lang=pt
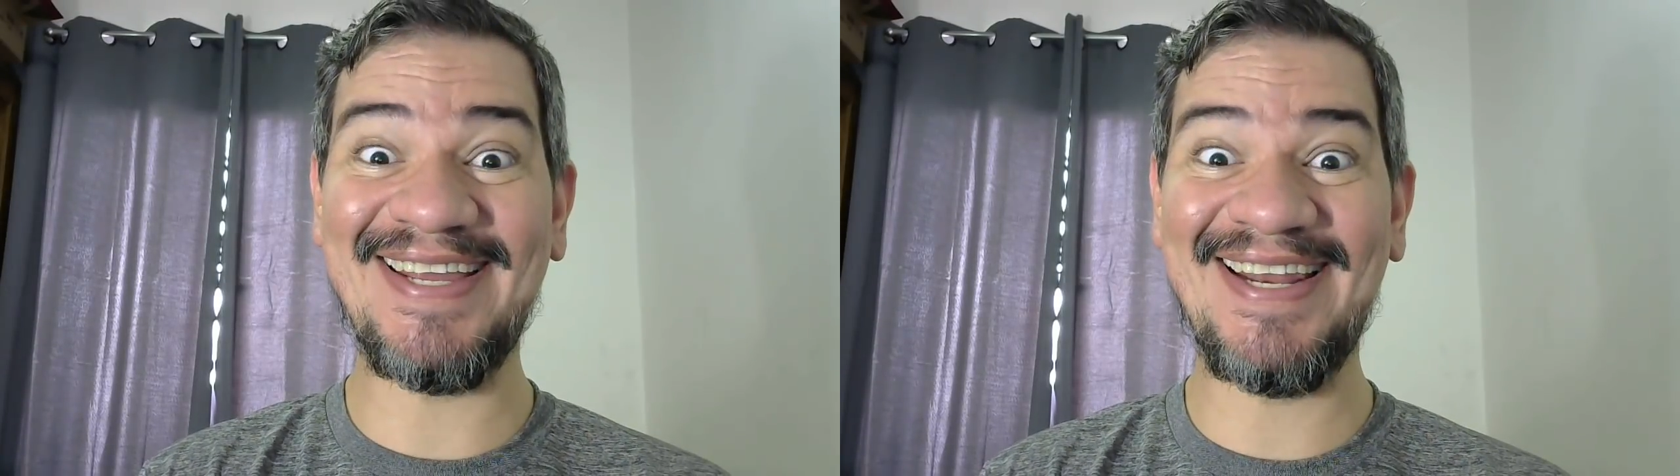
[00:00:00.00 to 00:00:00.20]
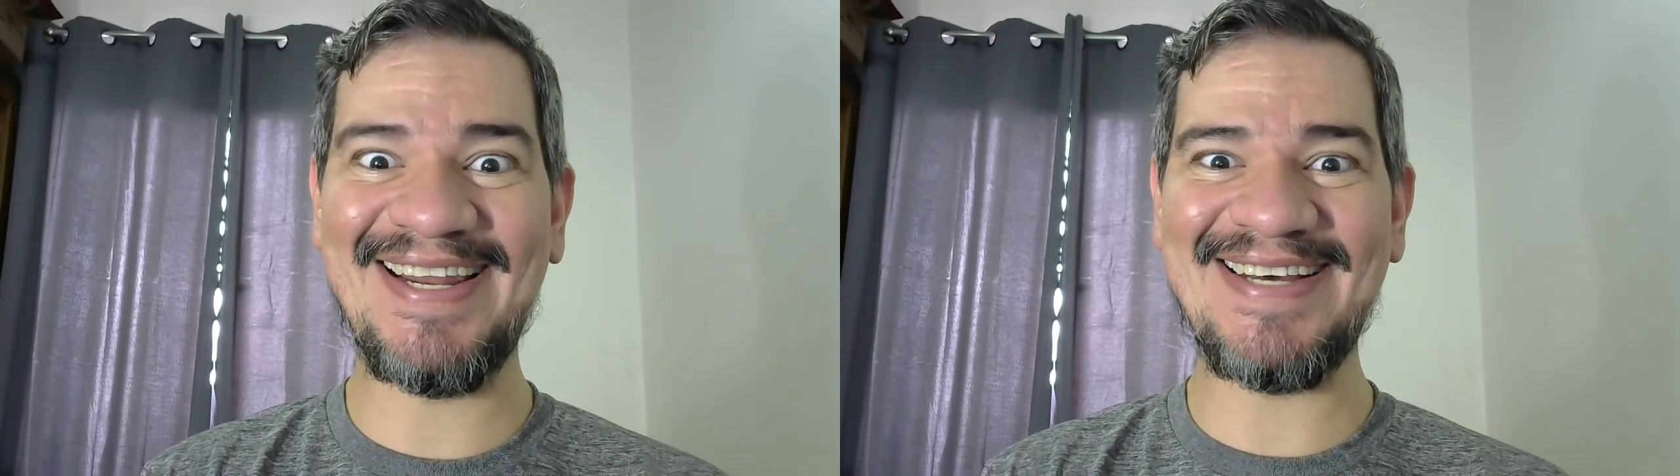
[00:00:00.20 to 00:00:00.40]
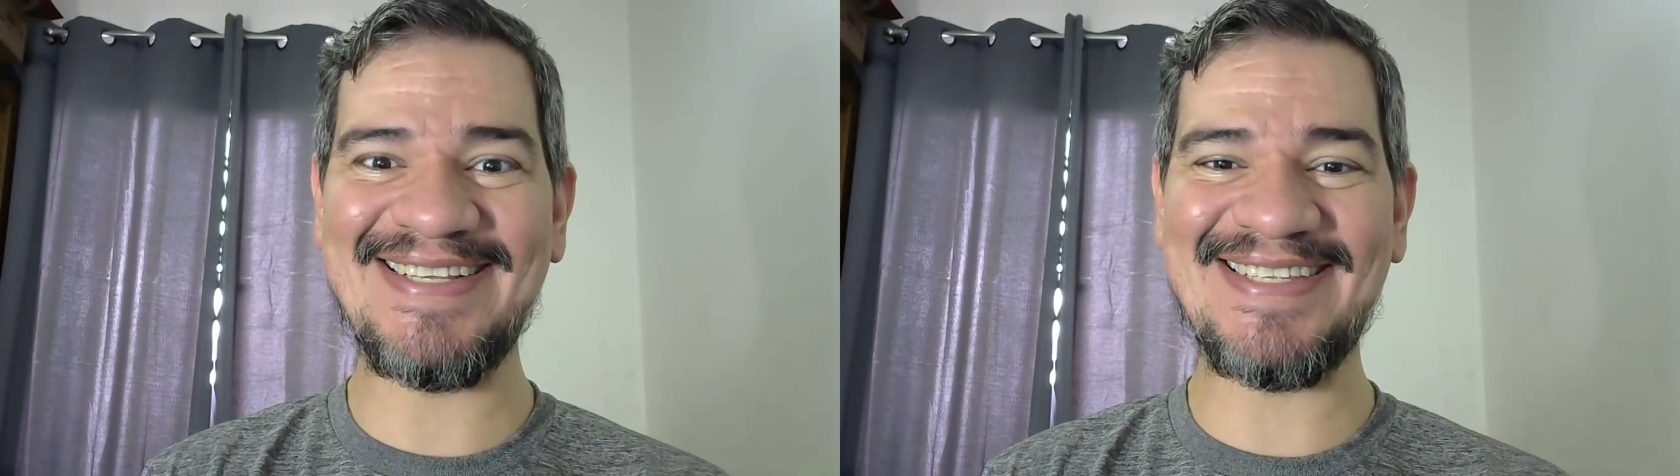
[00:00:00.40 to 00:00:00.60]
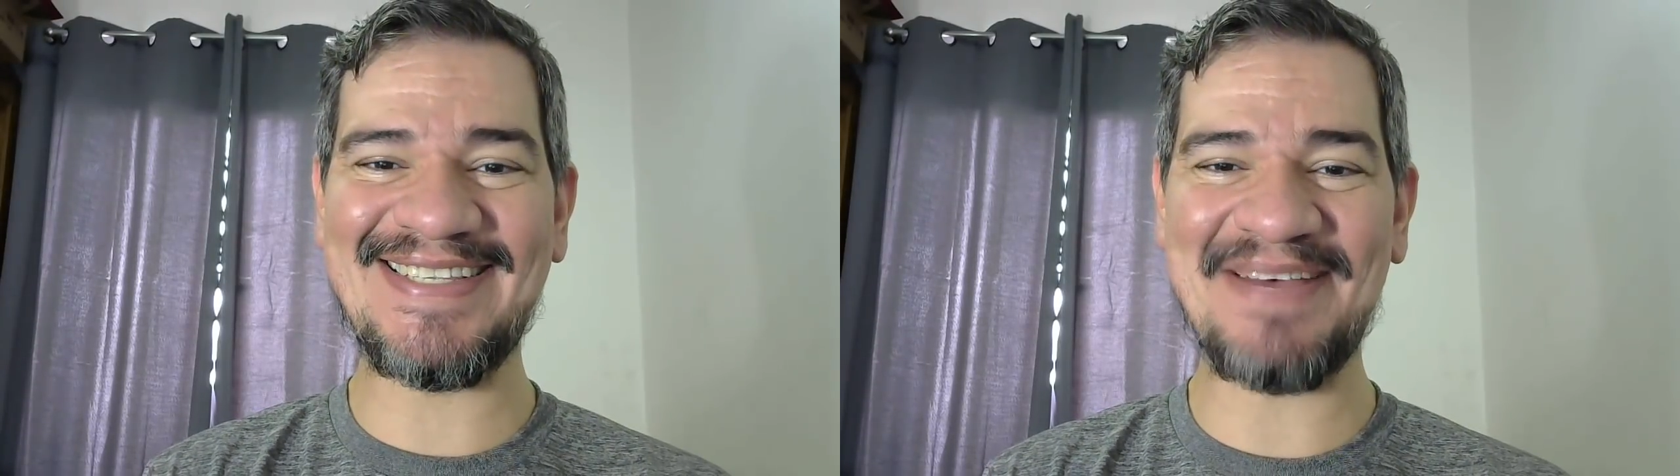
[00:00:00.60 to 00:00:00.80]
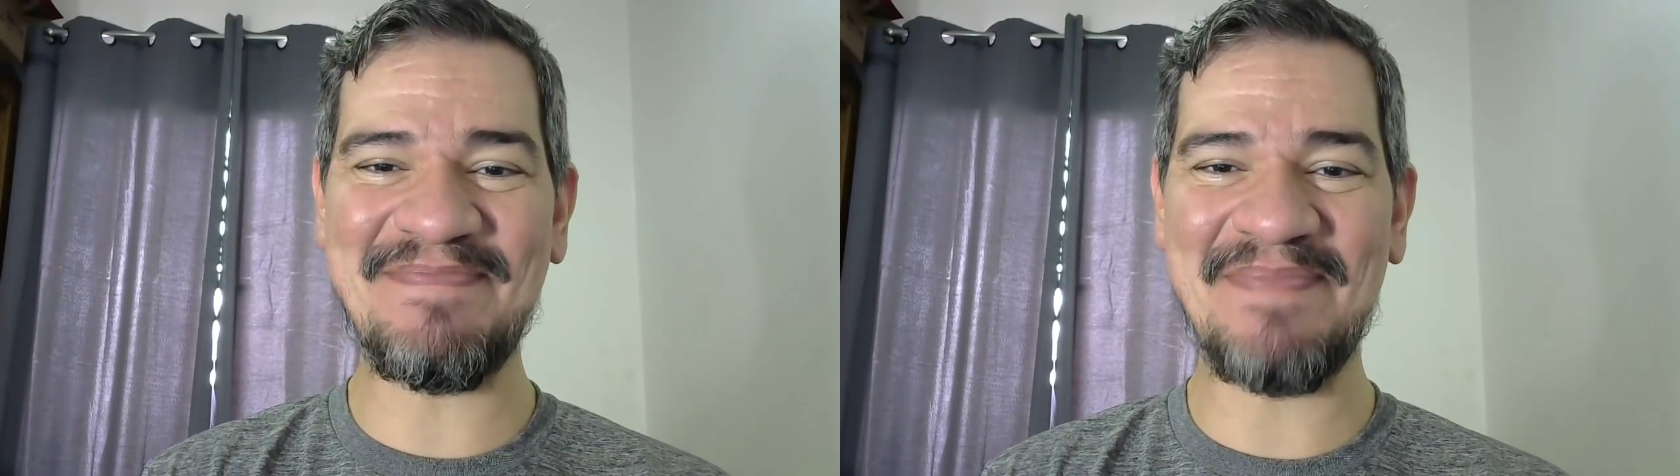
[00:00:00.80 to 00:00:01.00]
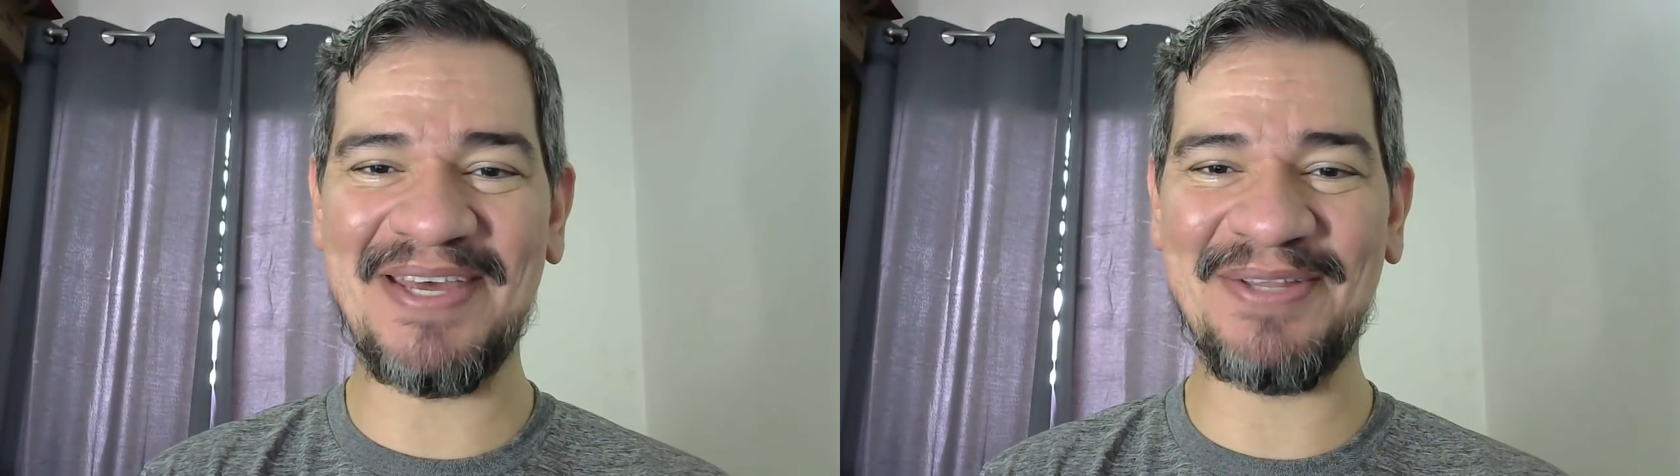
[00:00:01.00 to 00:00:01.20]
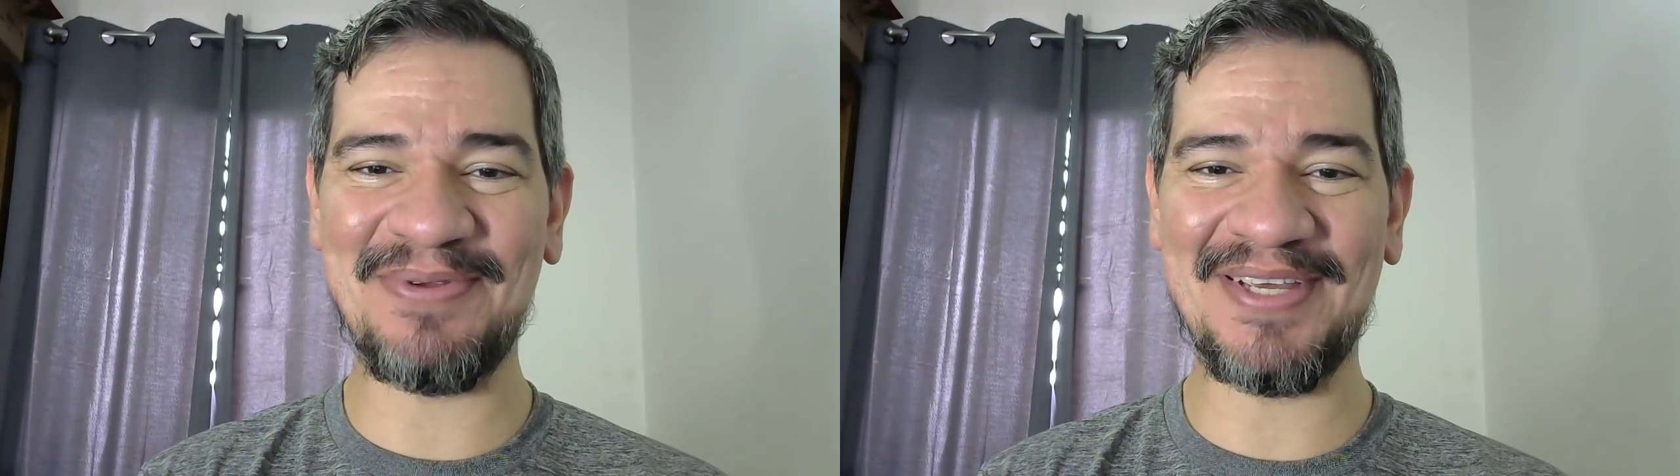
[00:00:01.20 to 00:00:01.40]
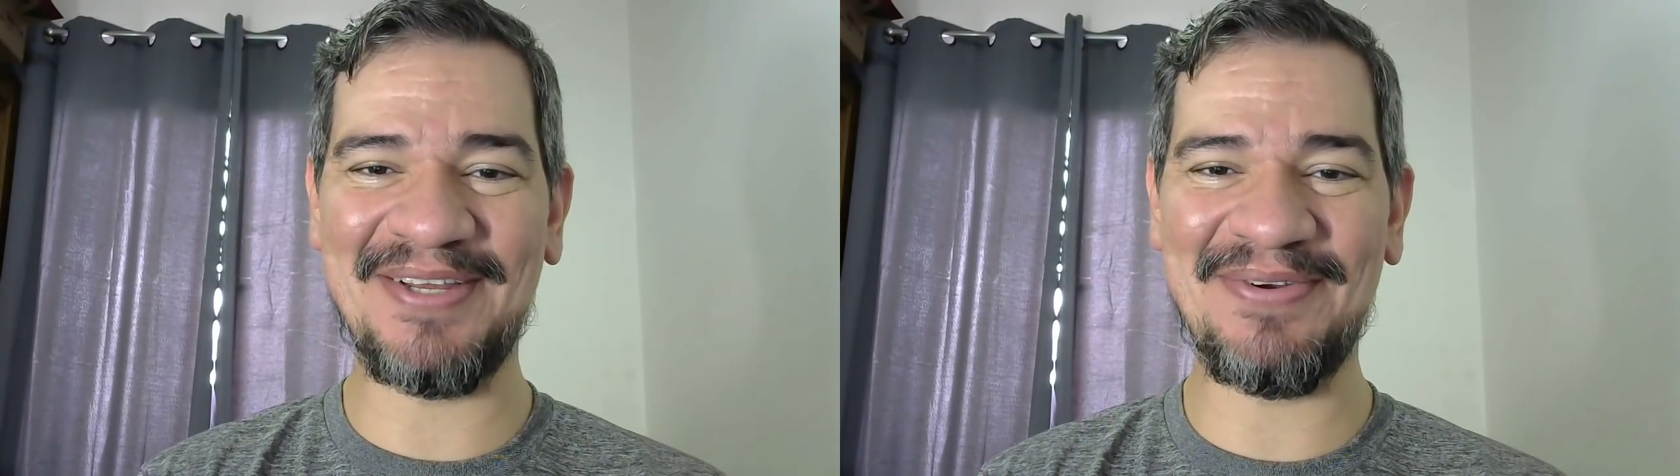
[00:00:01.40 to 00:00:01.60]
lançamento
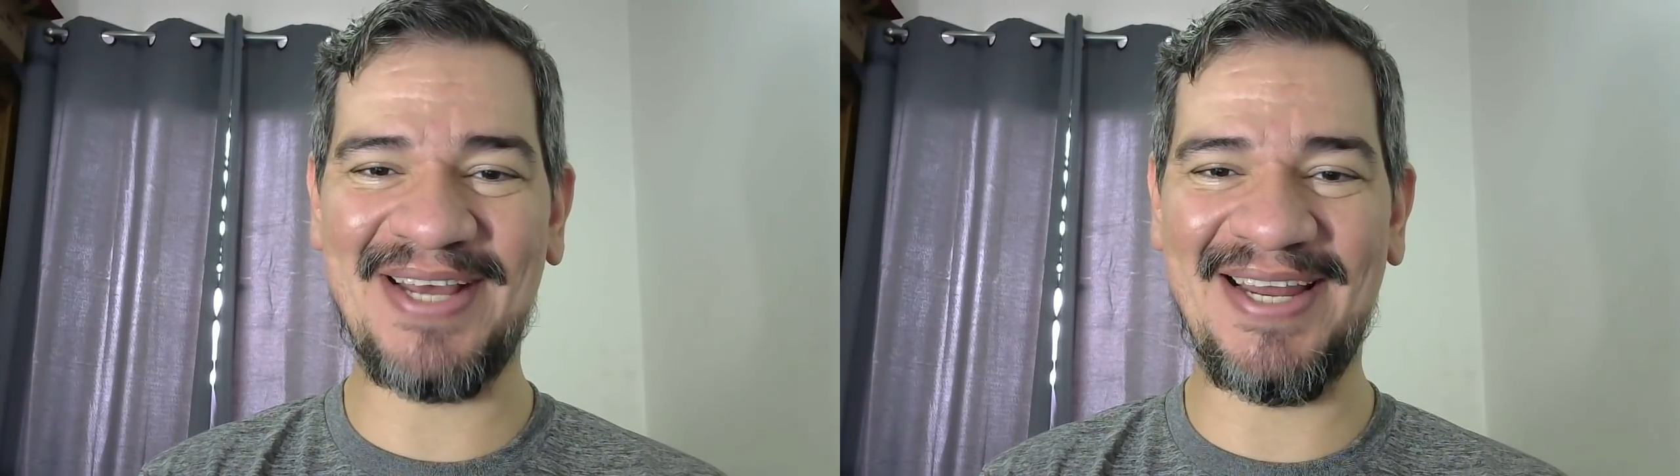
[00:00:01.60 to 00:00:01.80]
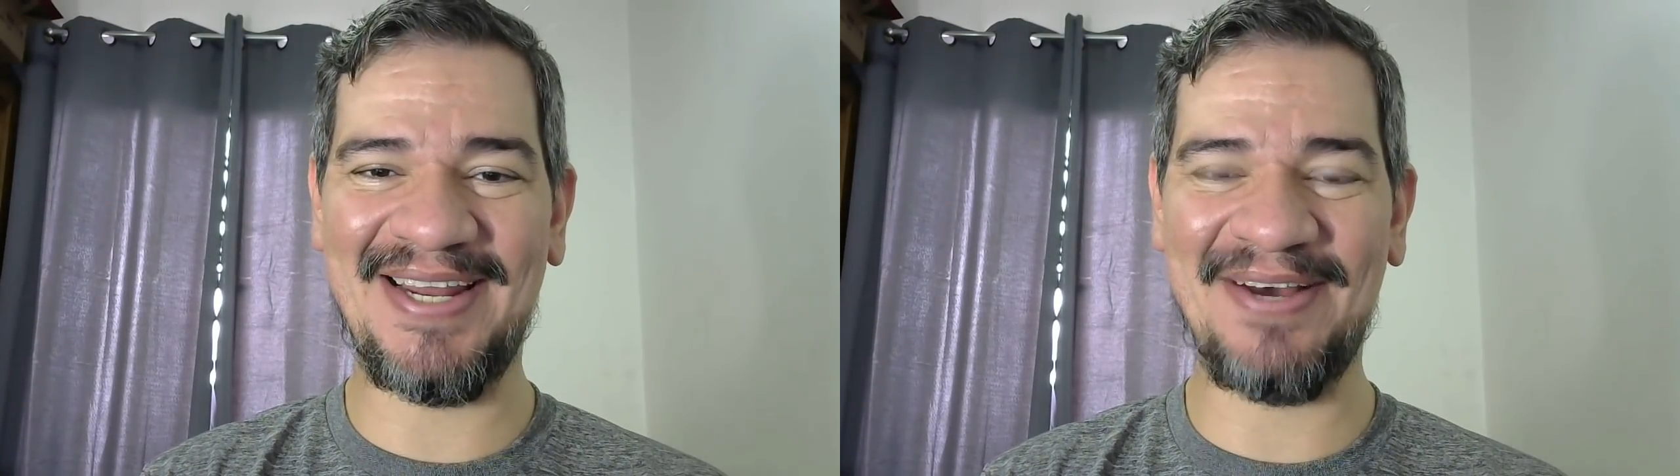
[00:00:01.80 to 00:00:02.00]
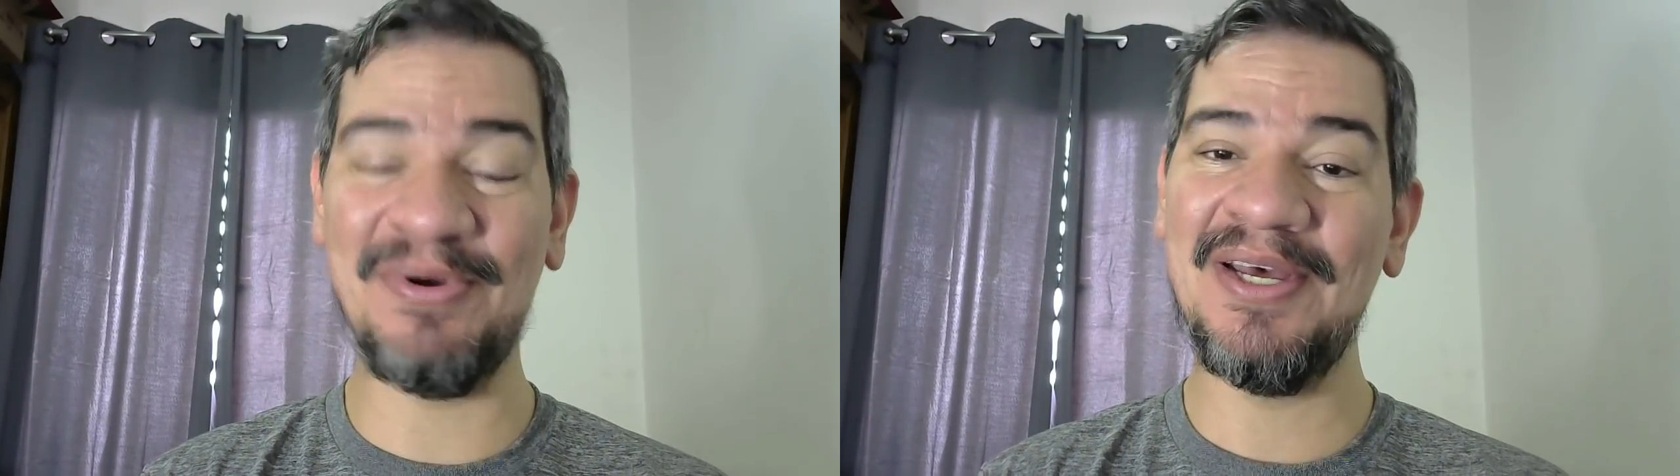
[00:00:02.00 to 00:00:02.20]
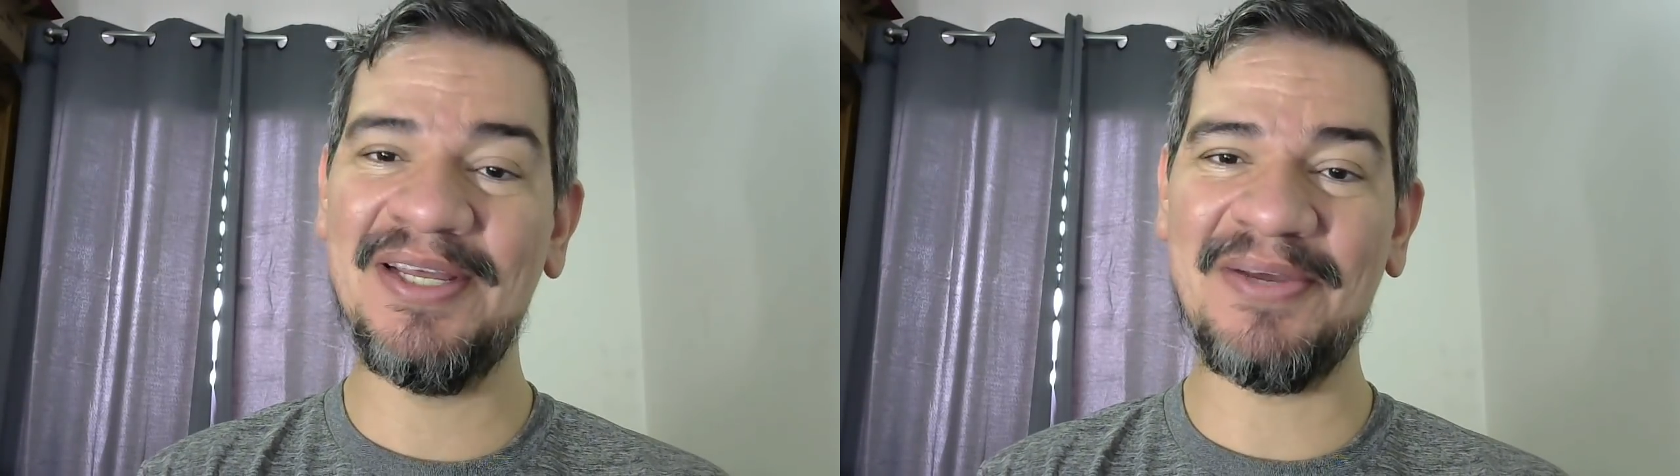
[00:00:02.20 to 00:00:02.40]
aqui no canal,